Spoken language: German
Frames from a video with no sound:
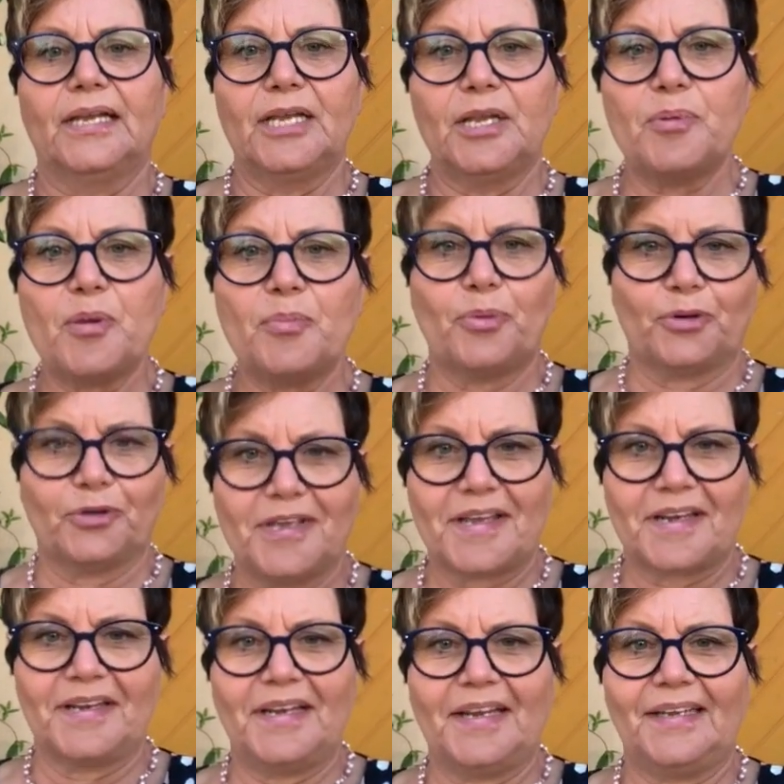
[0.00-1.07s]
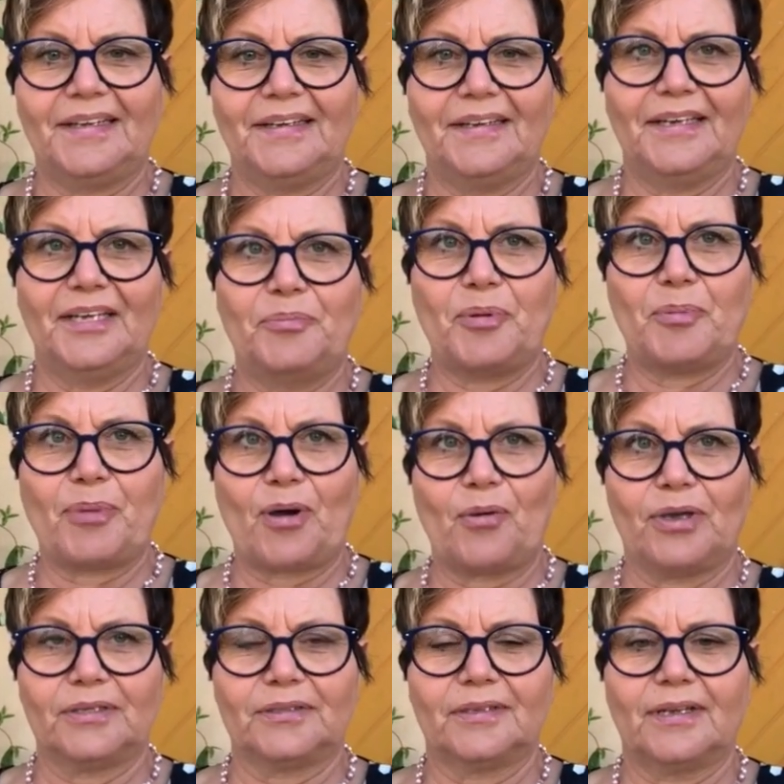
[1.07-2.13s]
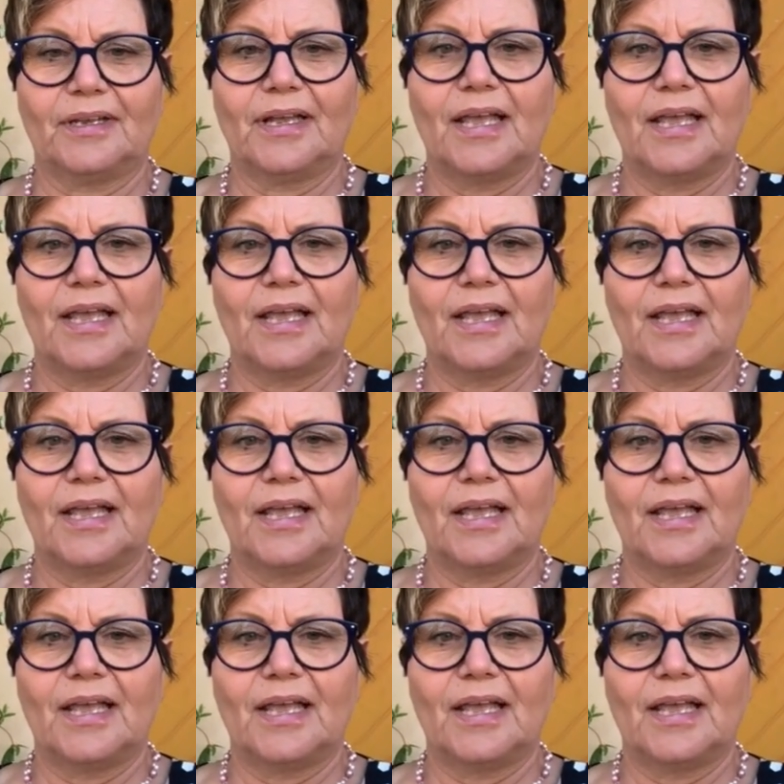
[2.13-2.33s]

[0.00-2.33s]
Liebe Bäuerinnen, liebe Bauern,